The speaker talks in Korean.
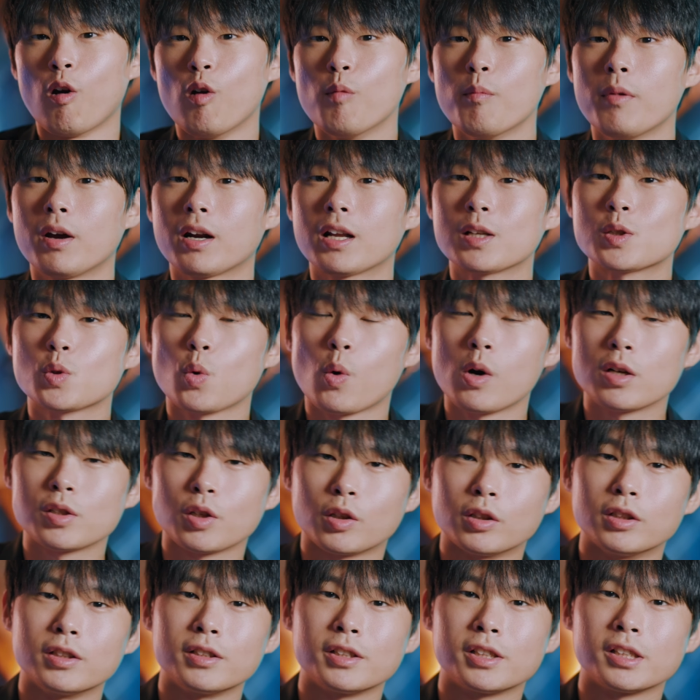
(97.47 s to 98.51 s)
얼마나
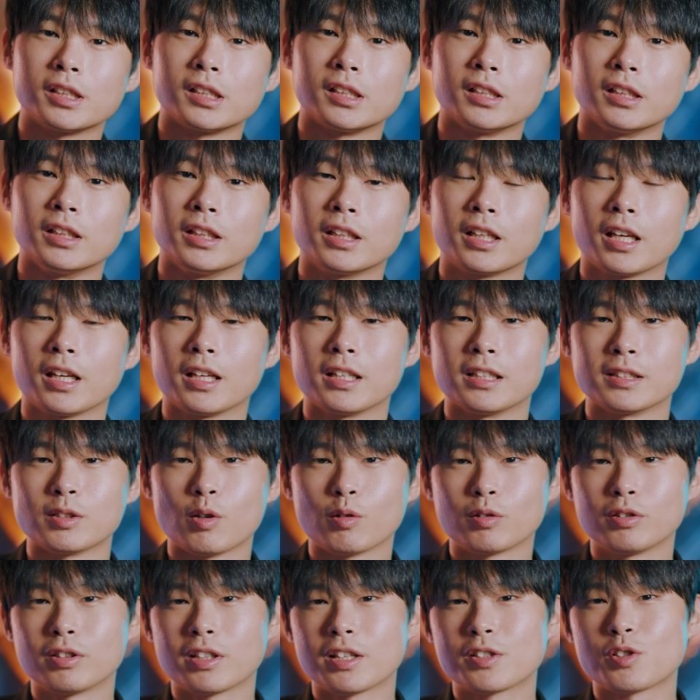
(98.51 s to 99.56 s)
좋아졌는지, 이게
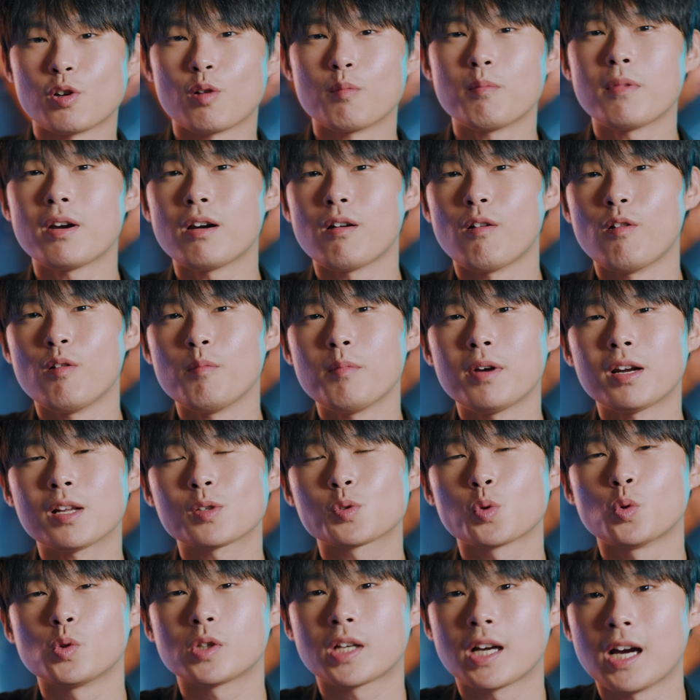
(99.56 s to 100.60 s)
성능이 정말 얼마나
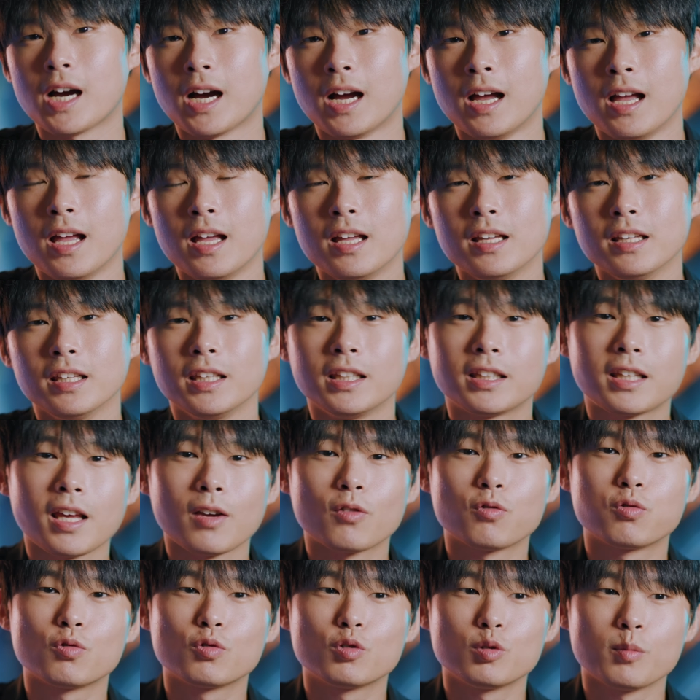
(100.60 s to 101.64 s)
좋을까, 이게
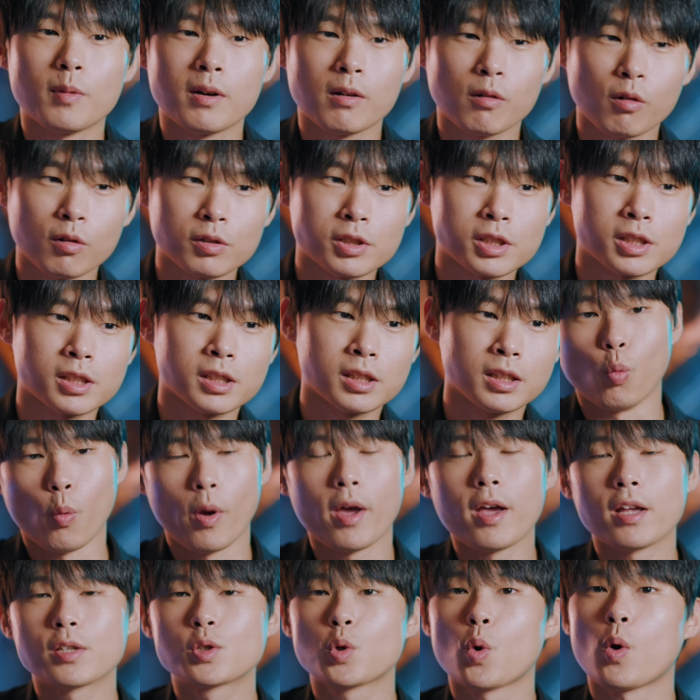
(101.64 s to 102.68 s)
궁금한 거지,
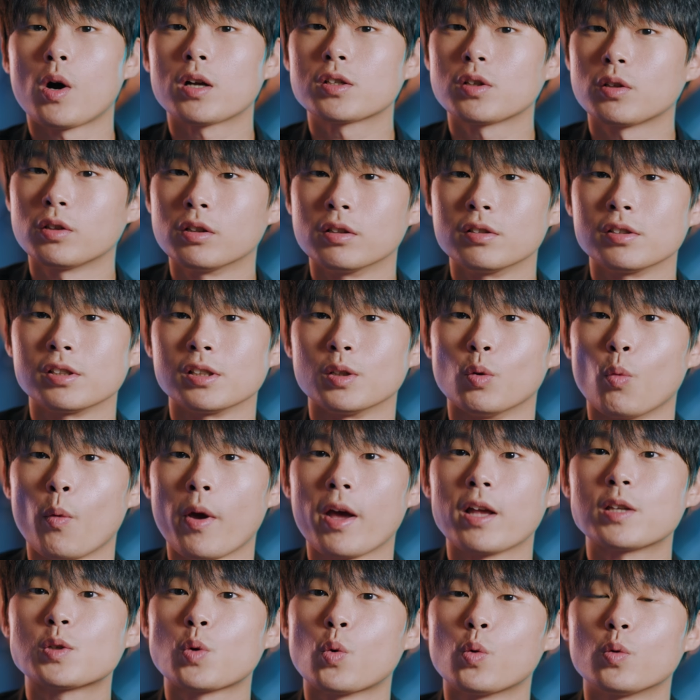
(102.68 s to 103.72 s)
왜 좋아졌는지,
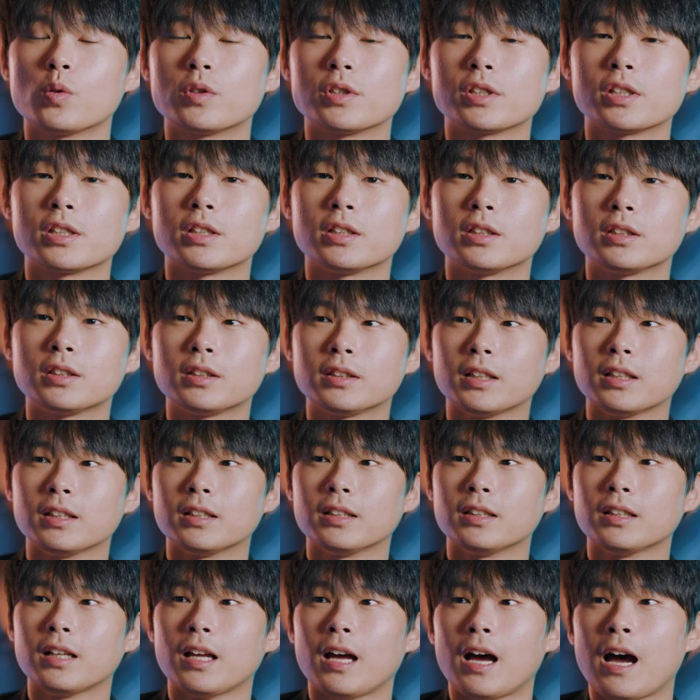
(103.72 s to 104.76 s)
왜 좋은지는
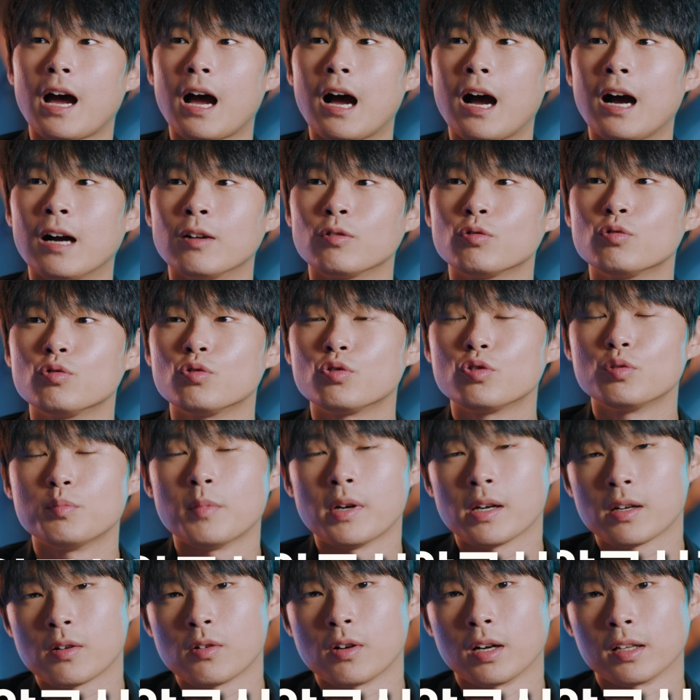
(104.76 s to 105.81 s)
안
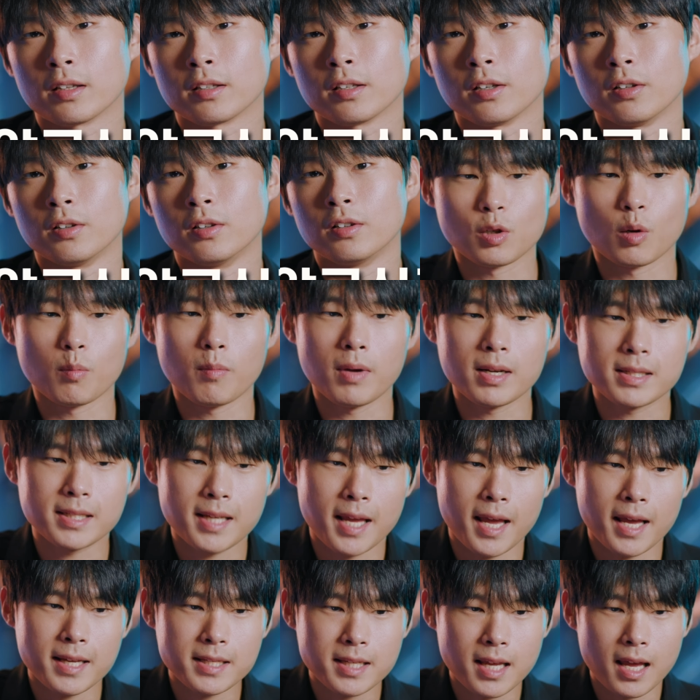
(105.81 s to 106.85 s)
궁금할 것 같아요 정말
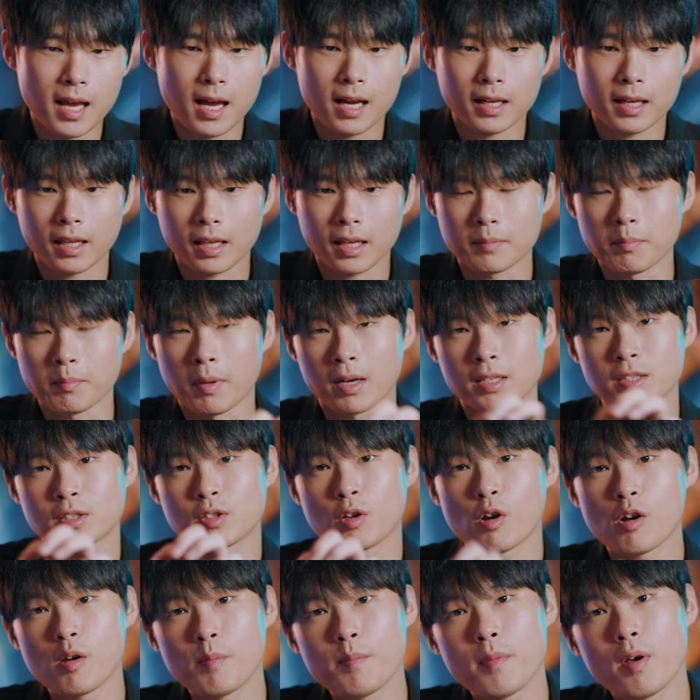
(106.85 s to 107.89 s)
세세하게 막
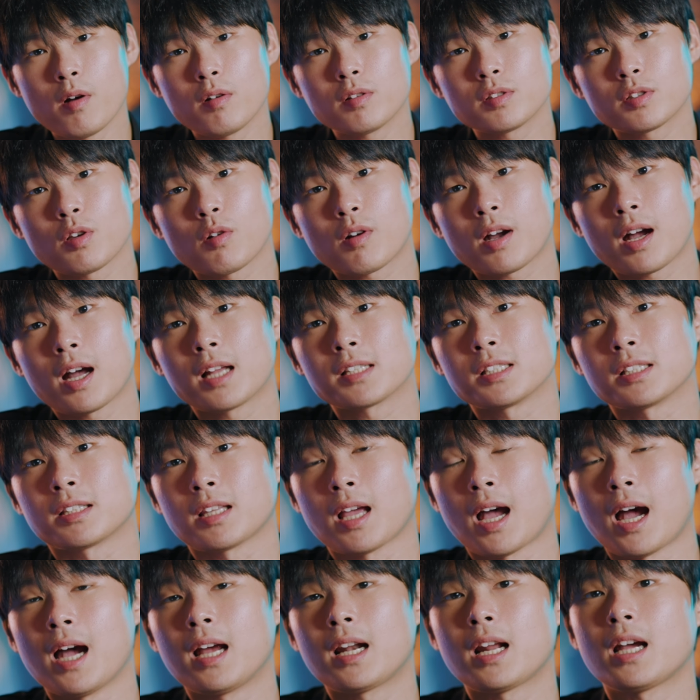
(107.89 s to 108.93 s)
설명서까지 다
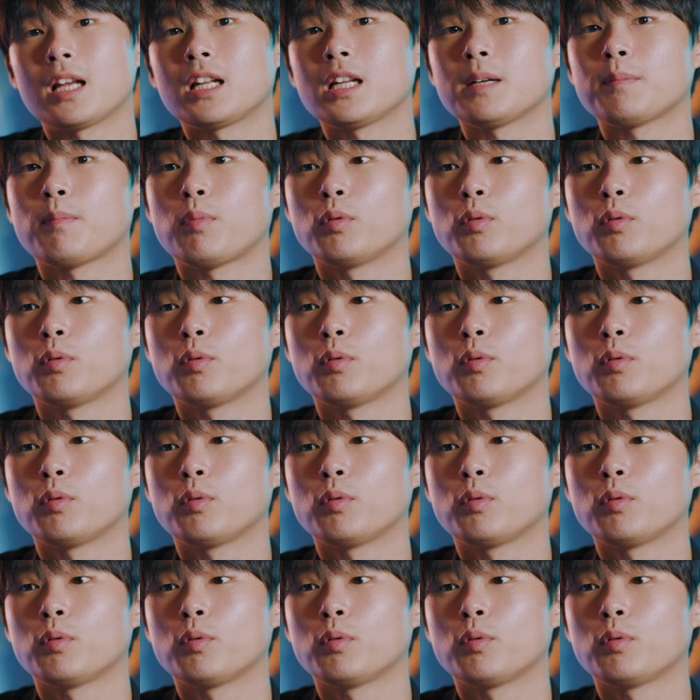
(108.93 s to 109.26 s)
하나하나